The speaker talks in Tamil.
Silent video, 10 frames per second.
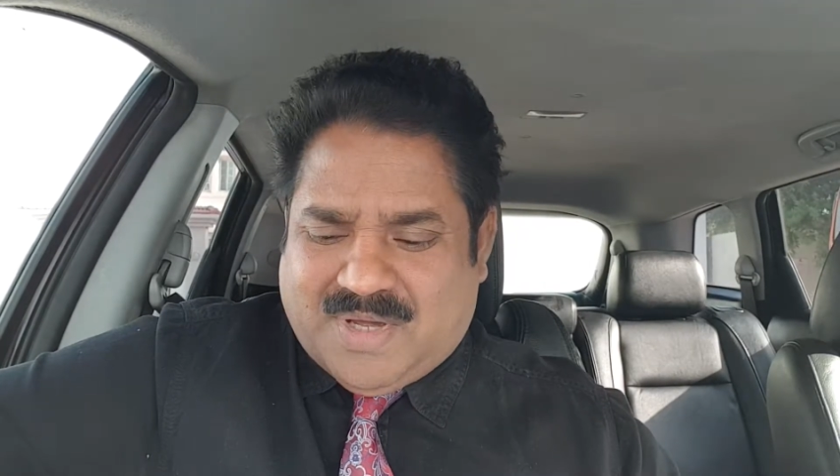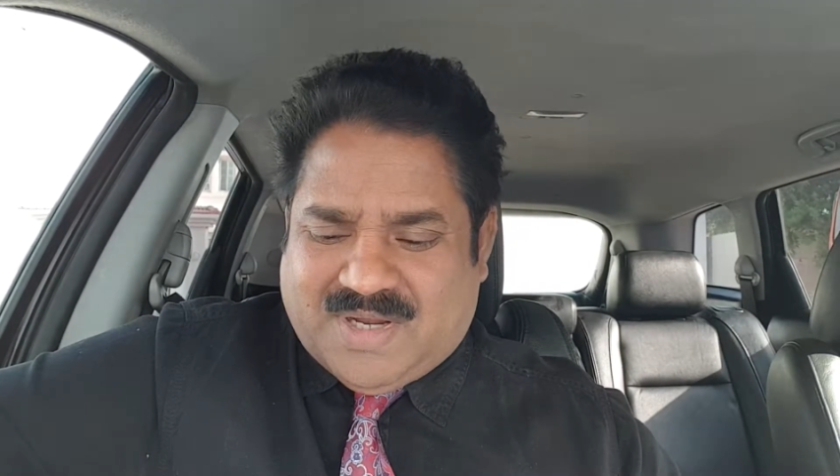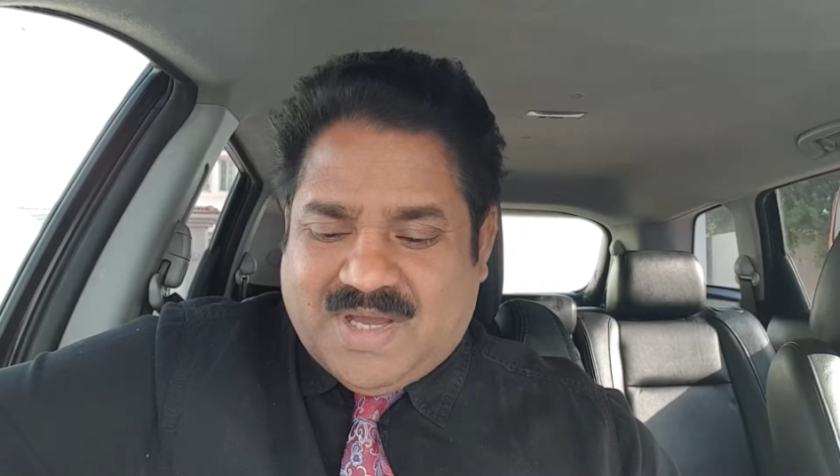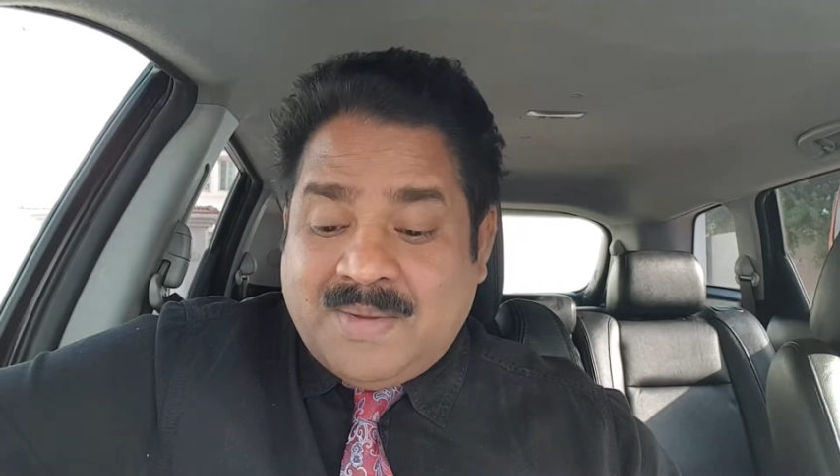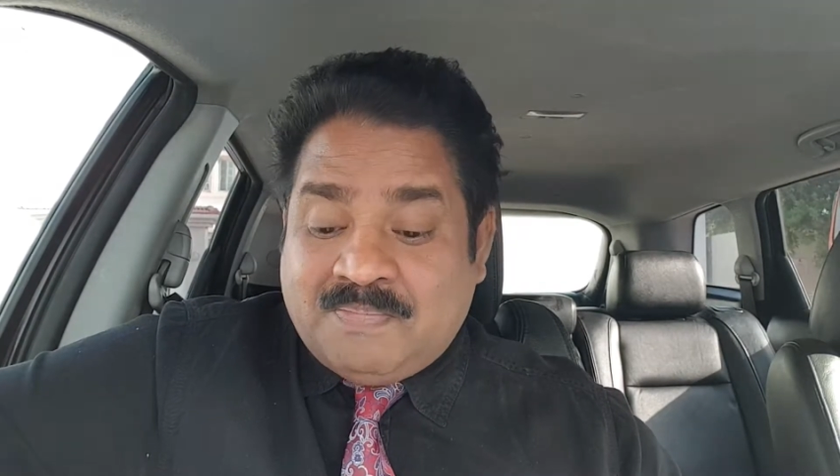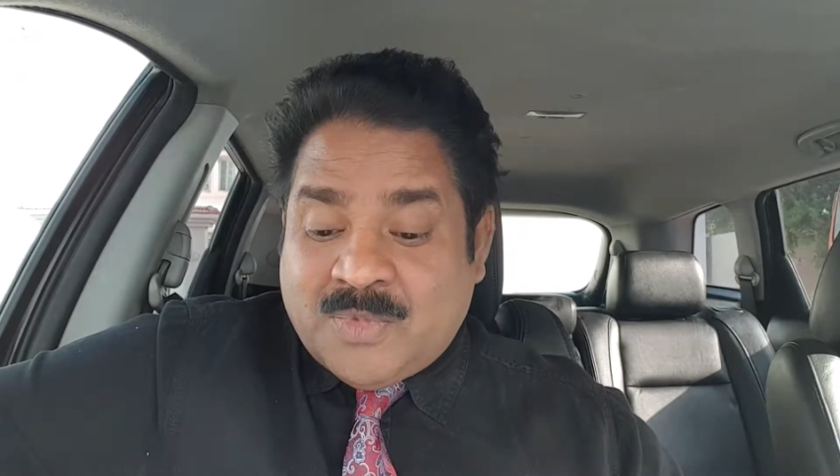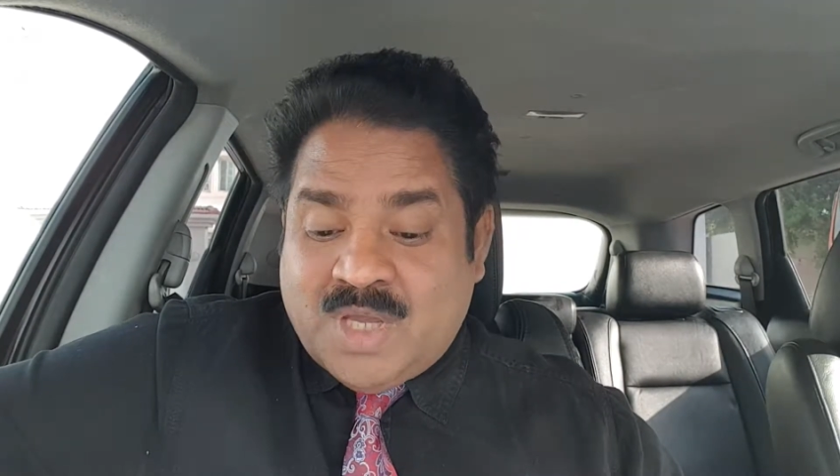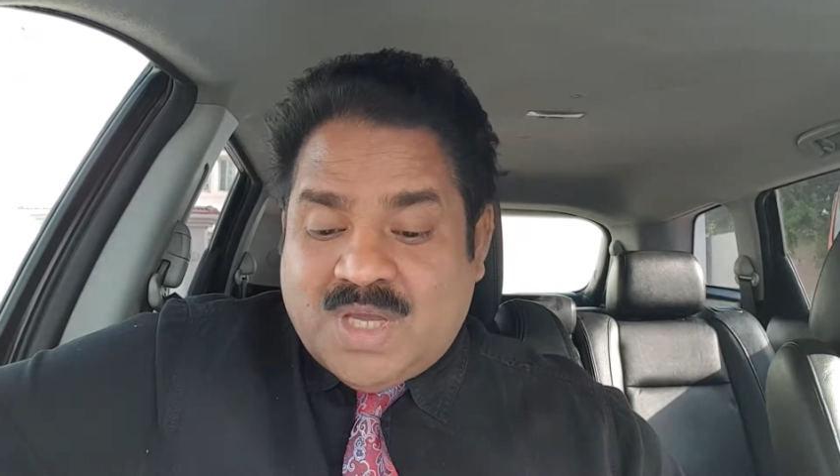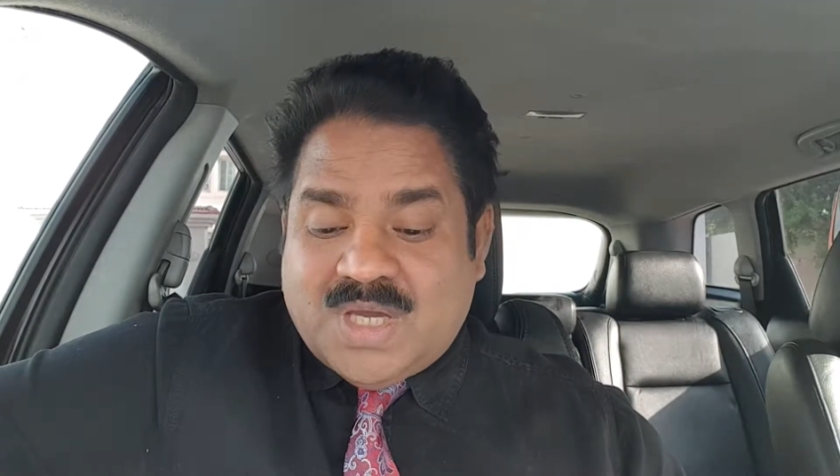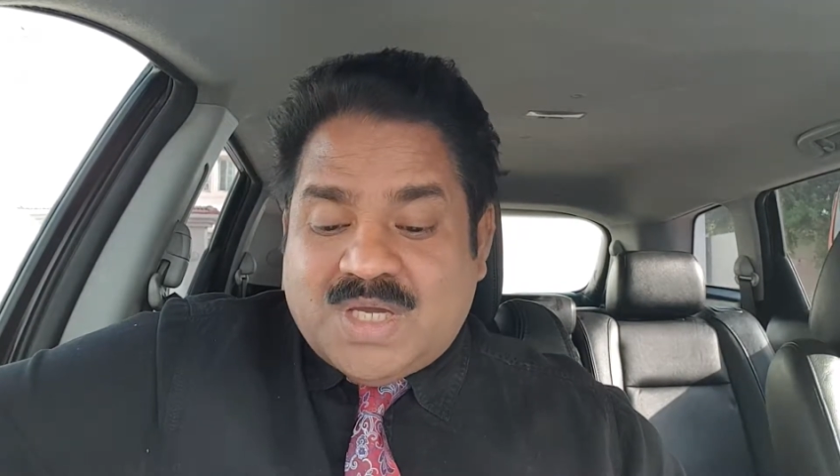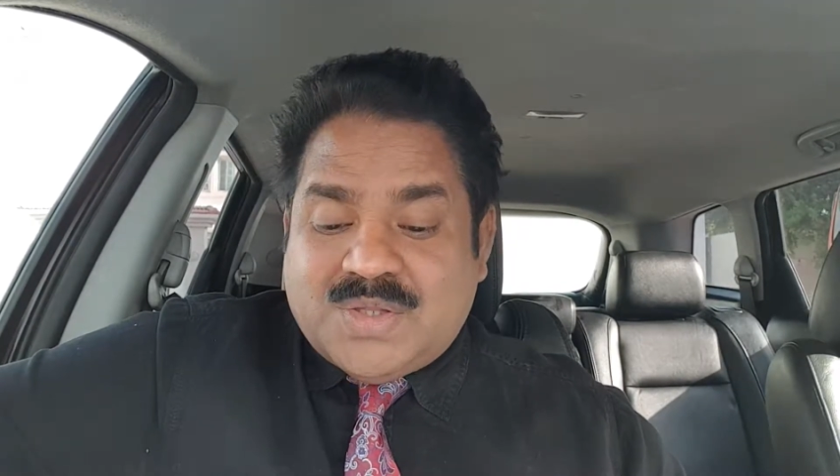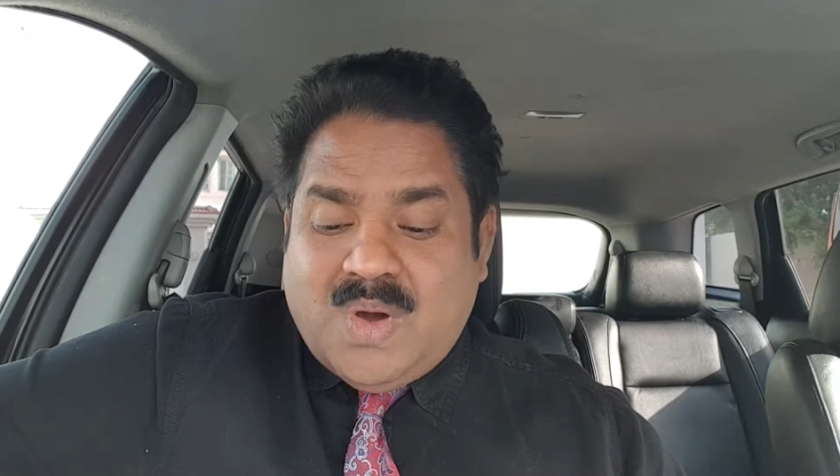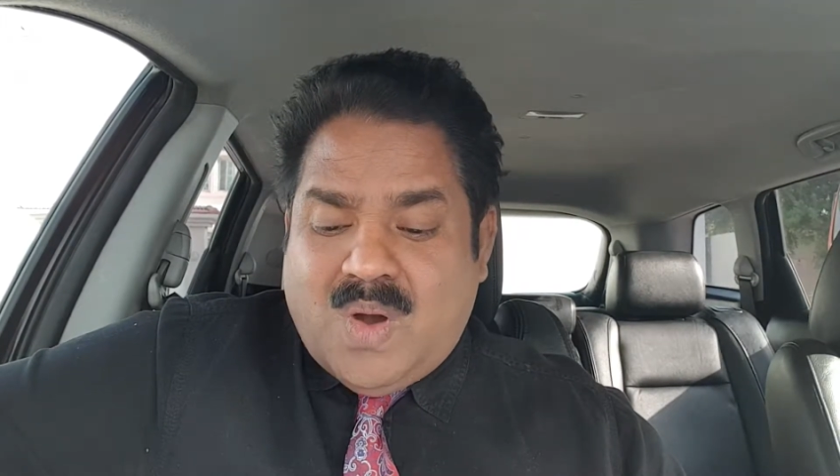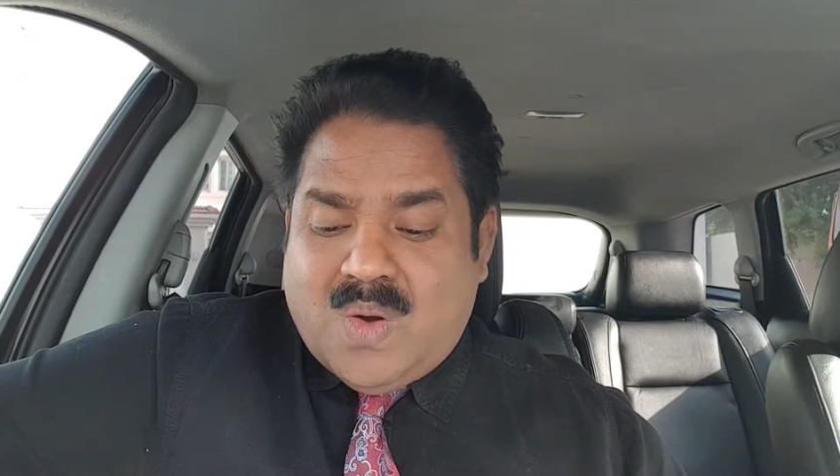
பாருங்க இதோ